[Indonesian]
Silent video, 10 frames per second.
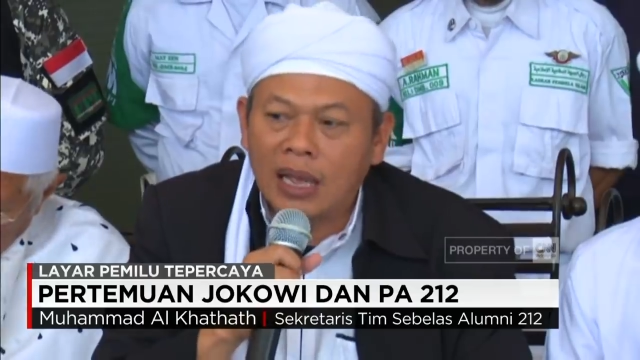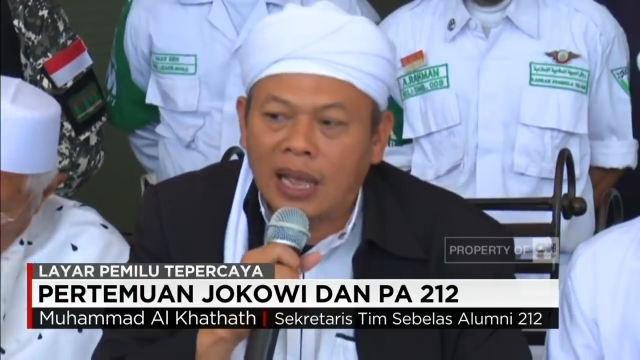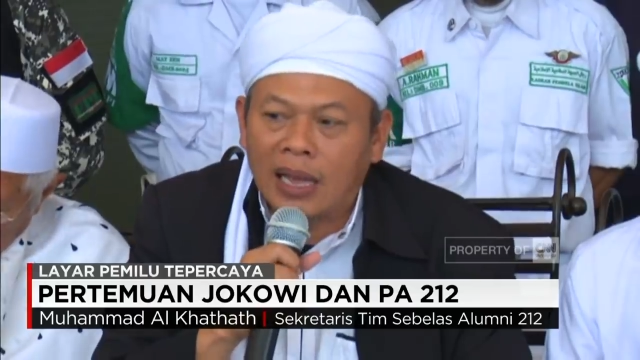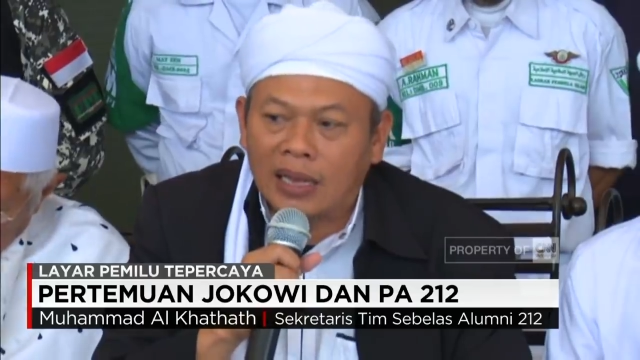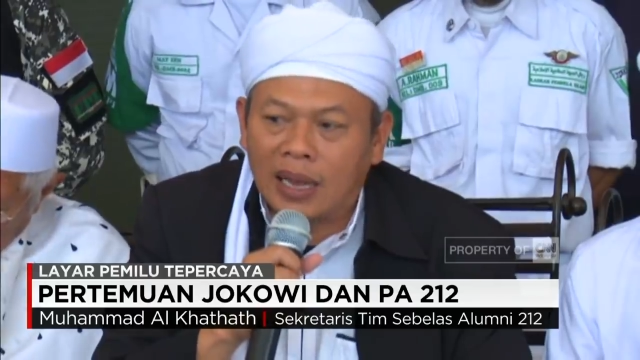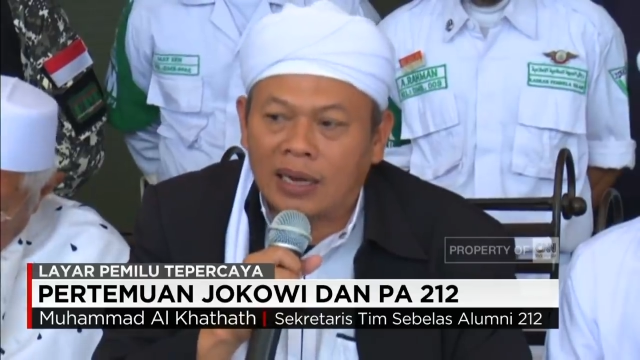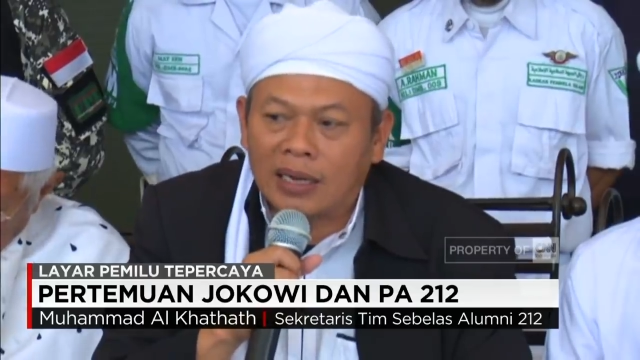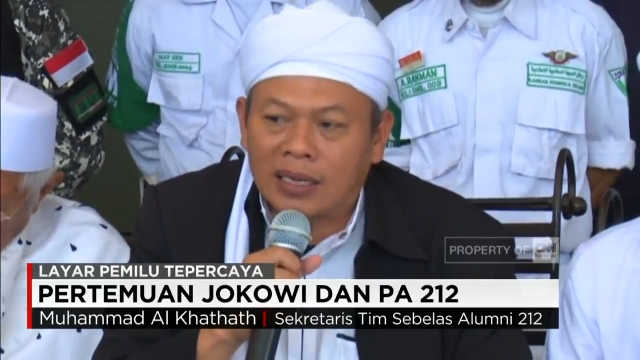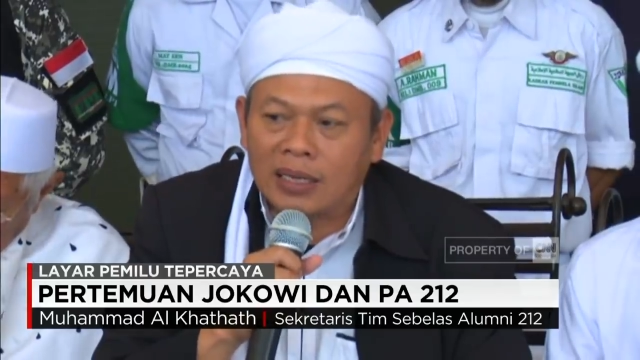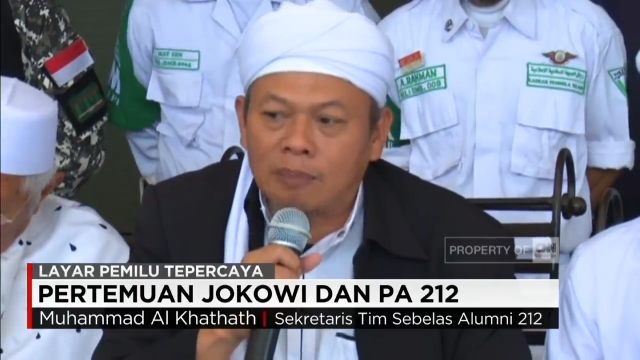
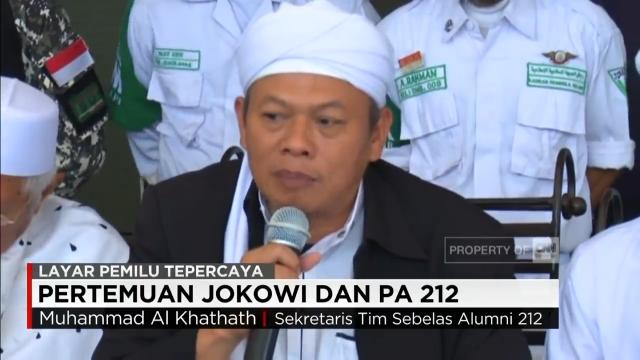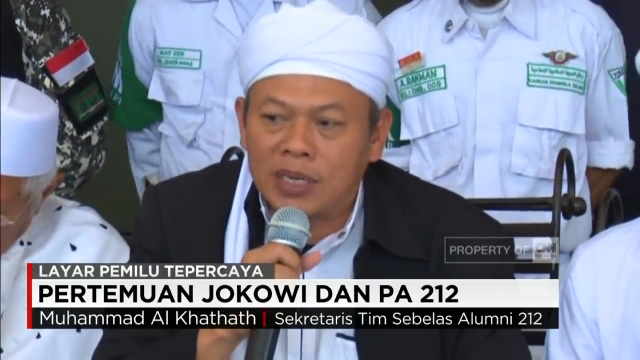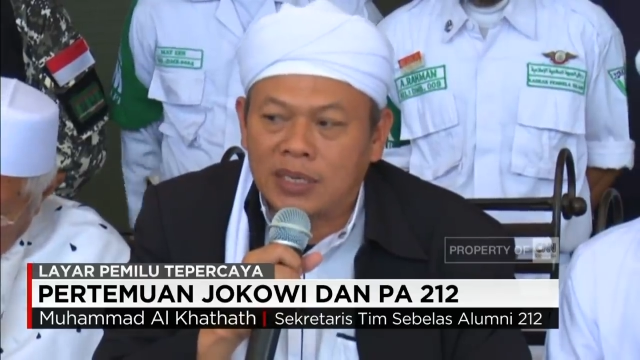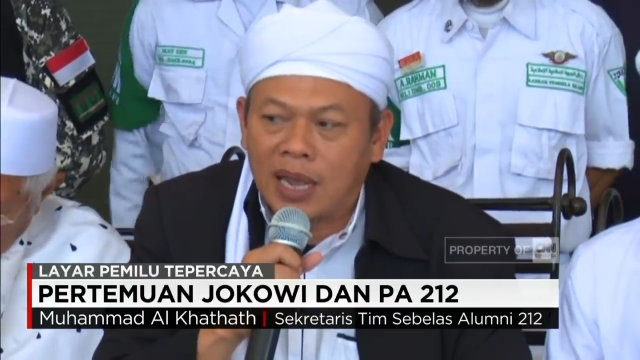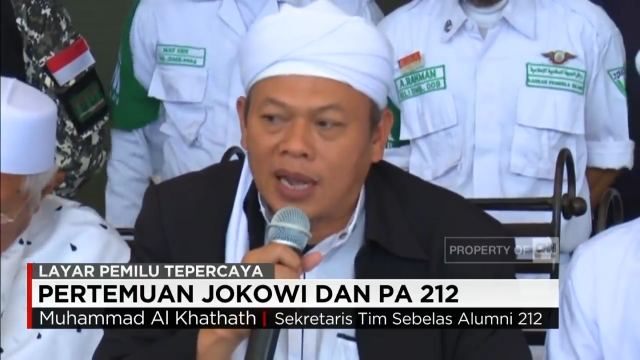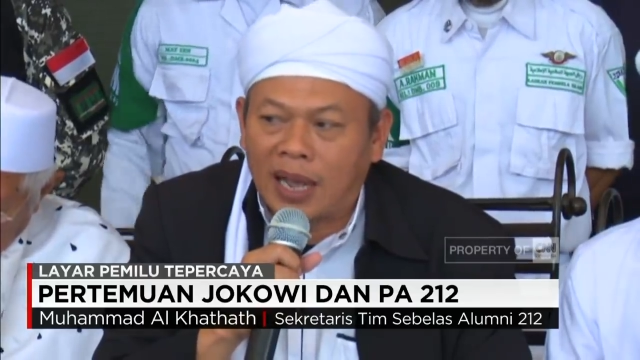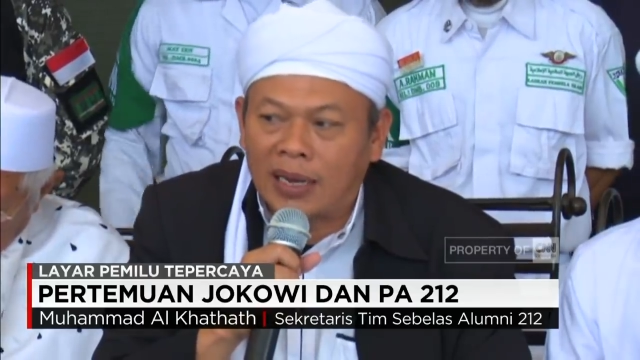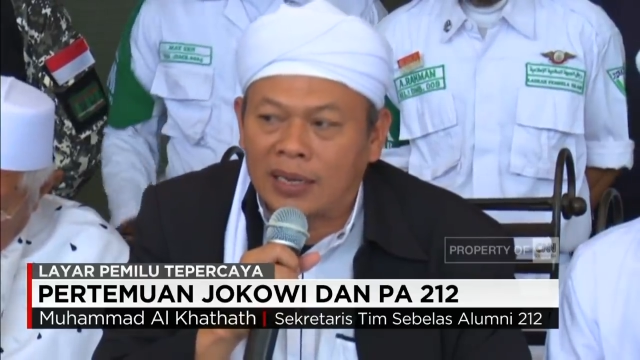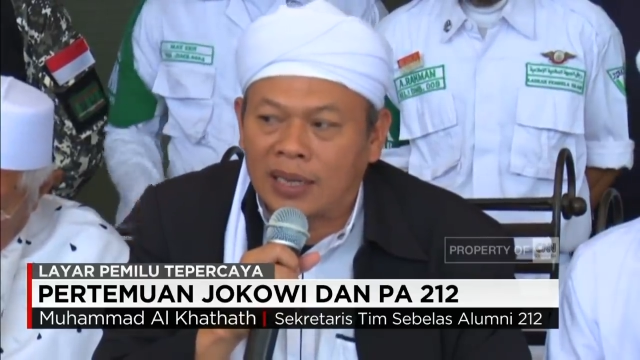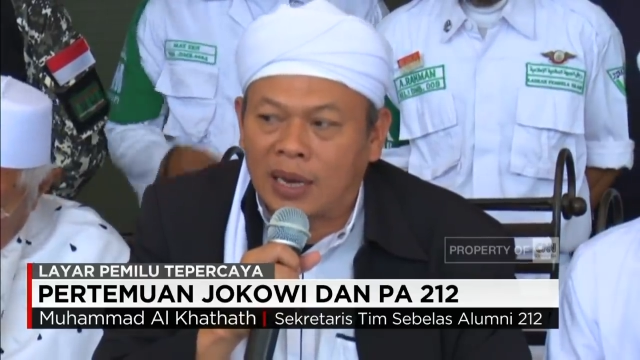agar kebijakan